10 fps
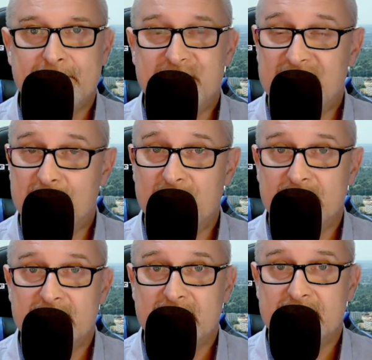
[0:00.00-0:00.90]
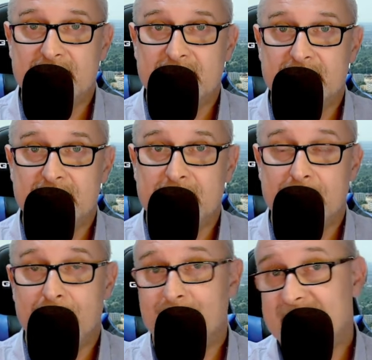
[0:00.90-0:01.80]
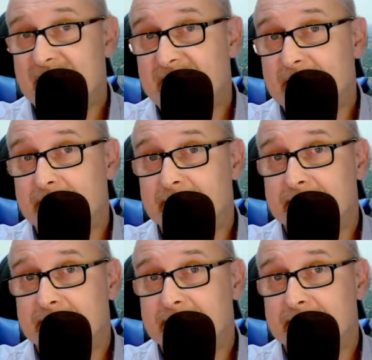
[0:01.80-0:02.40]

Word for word: Czemu? Nie wiem.